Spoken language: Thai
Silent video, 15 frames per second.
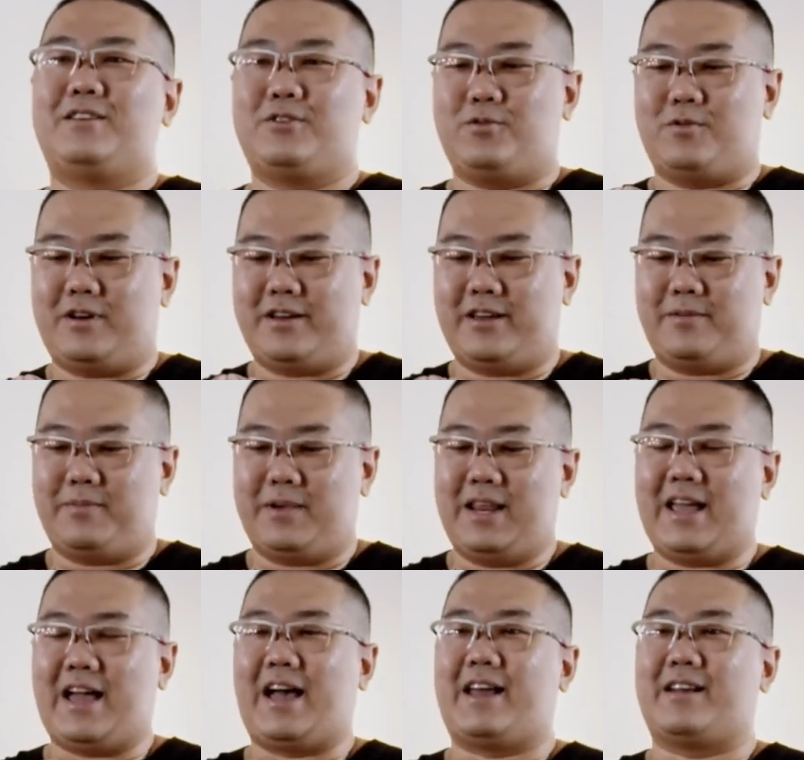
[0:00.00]
ช่วยบริ
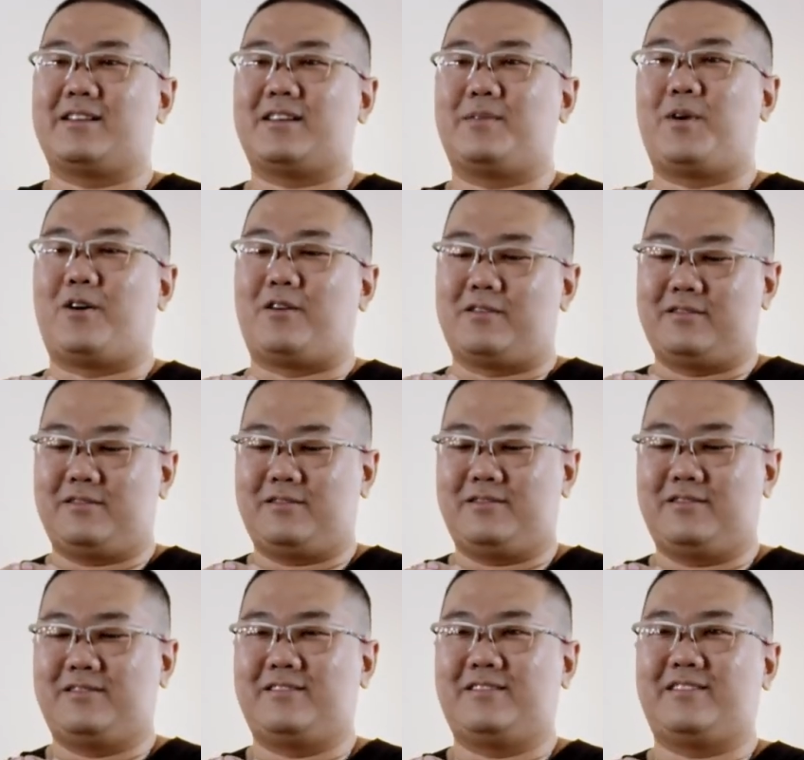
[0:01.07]
หารสมอง
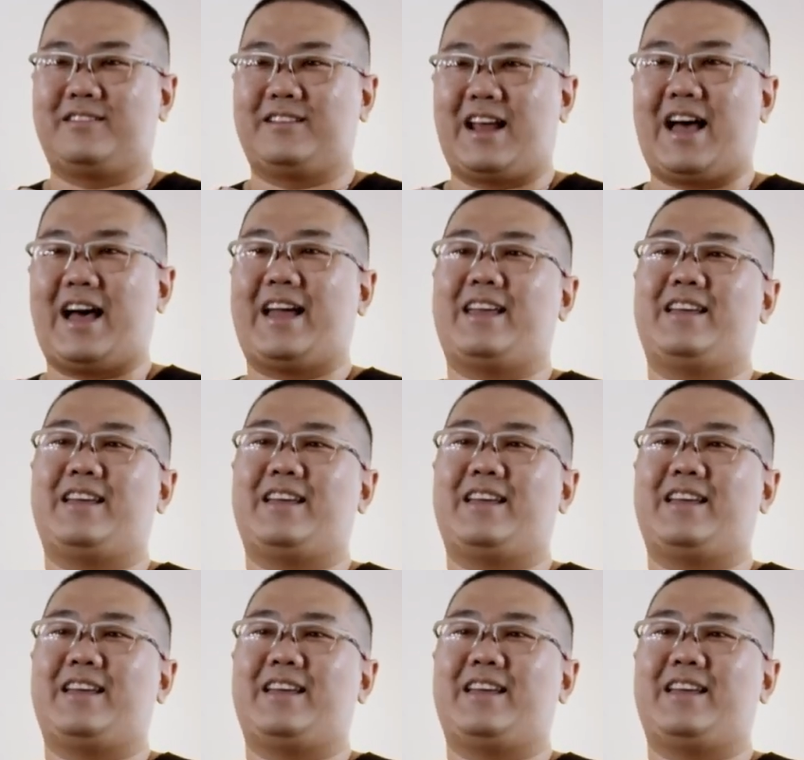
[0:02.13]
ได้